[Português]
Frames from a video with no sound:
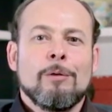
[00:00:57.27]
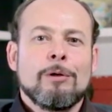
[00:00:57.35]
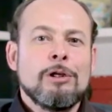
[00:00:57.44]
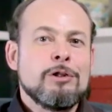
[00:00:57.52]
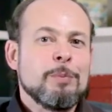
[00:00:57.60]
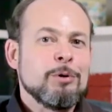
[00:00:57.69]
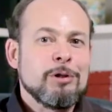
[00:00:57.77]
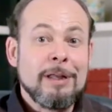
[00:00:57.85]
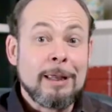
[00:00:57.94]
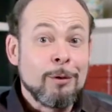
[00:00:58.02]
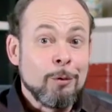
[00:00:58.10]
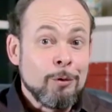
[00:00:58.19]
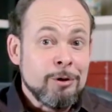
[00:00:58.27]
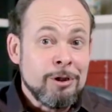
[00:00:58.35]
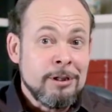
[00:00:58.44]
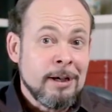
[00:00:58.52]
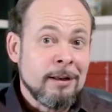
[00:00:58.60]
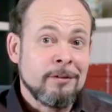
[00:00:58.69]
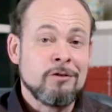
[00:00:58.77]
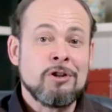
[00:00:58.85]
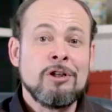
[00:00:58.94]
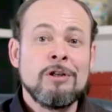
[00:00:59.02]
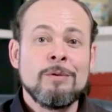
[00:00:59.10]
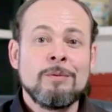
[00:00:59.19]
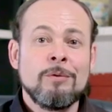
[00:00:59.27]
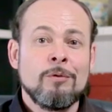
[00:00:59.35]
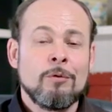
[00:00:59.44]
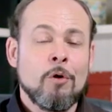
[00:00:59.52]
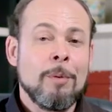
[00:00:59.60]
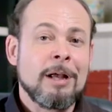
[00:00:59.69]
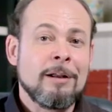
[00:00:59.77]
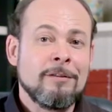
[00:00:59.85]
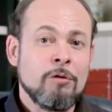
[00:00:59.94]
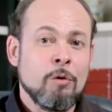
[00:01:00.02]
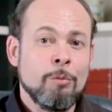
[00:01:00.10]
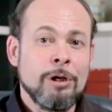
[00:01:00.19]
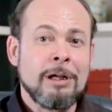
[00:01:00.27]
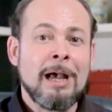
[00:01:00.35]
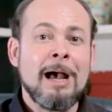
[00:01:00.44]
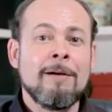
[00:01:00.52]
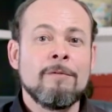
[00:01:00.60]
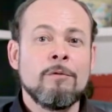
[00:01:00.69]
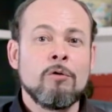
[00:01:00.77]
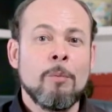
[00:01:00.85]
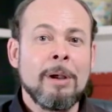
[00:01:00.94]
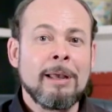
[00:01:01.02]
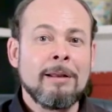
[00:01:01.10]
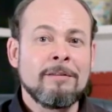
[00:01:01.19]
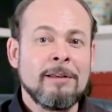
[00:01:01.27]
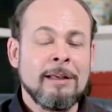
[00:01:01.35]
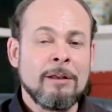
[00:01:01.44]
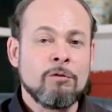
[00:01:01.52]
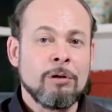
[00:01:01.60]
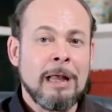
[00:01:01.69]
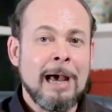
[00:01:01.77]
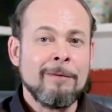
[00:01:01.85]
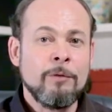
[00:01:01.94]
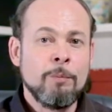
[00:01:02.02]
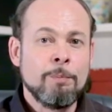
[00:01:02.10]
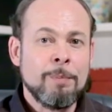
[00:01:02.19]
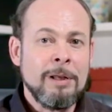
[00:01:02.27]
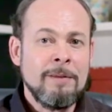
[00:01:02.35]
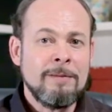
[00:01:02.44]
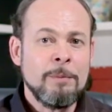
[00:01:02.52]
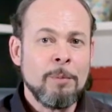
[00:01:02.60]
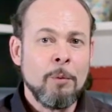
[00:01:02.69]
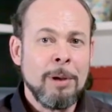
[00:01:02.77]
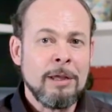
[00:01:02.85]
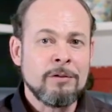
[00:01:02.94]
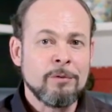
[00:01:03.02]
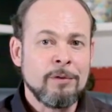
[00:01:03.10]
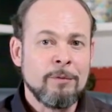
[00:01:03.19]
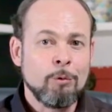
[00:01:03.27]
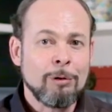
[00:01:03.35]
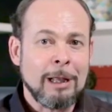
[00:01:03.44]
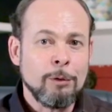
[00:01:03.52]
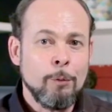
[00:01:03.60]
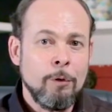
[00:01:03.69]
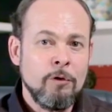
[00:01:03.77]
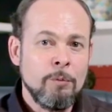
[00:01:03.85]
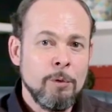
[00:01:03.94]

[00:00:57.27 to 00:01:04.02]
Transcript: que tipo de tecnologia elas tinham, como é que elas se comunicavam, como é que elas se relacionavam, principalmente se você voltar dois